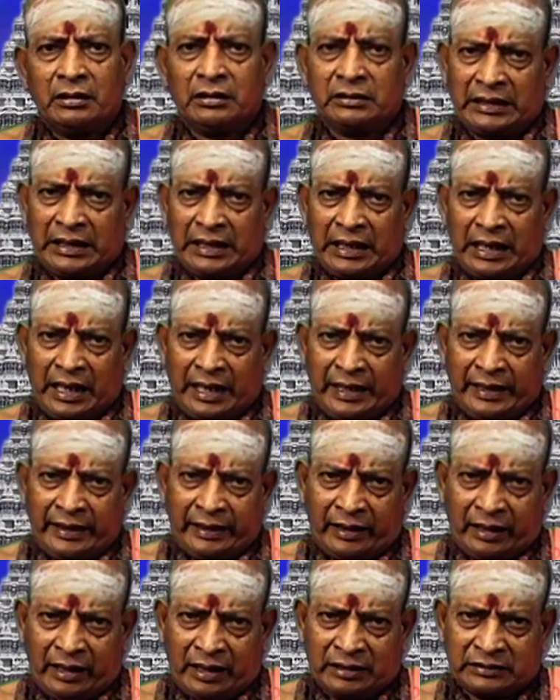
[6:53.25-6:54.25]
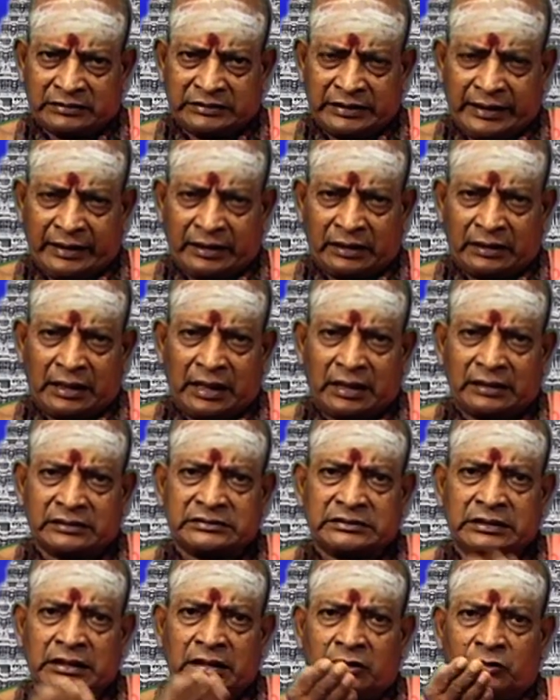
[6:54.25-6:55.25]
இந்த நாயனார் செய்கின்றார்
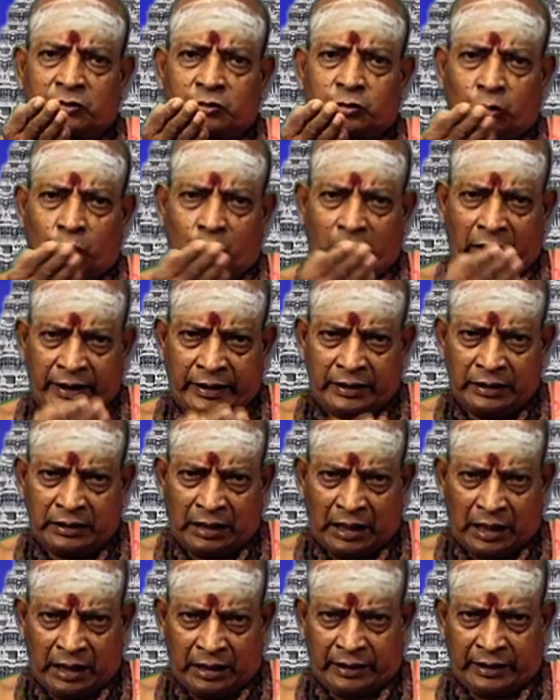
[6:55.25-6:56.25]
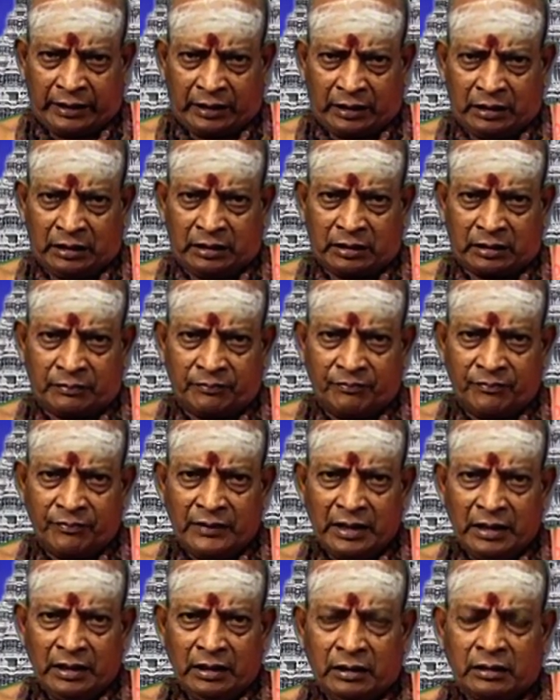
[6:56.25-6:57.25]
செருத்துணை நாயனார்
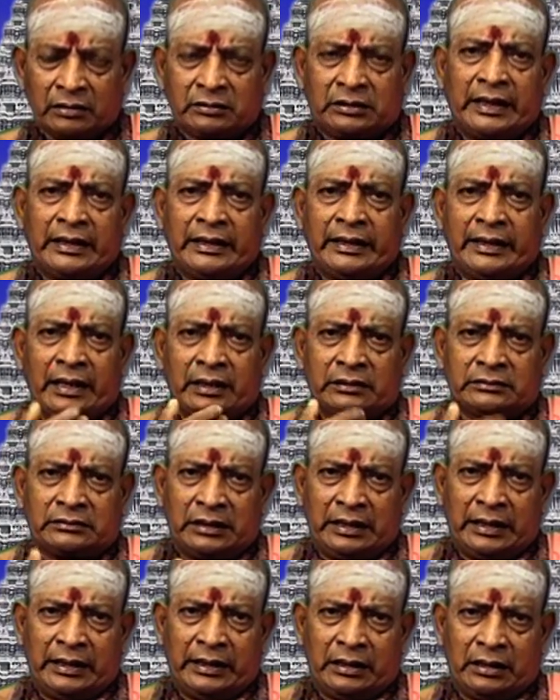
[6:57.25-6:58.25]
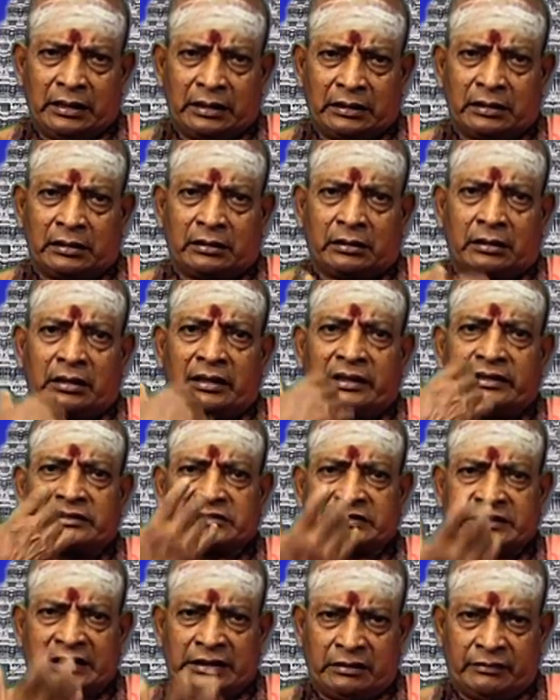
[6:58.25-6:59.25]
தன்னிடத்திலே இருக்கக்கூடிய
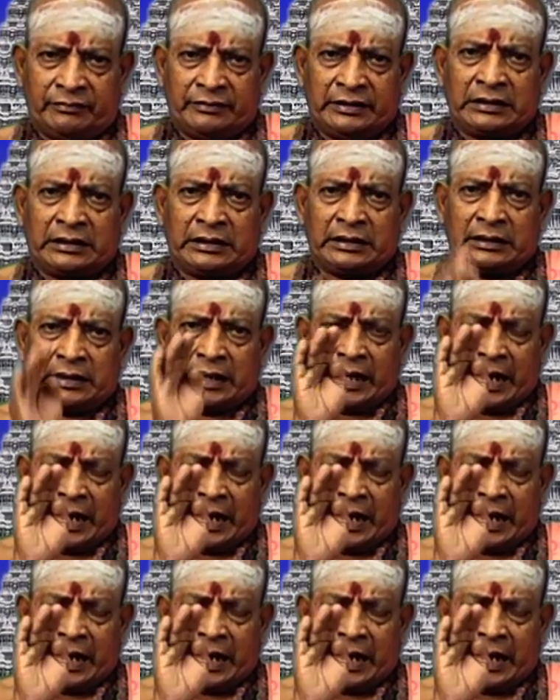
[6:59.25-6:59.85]
செல்வங்கள்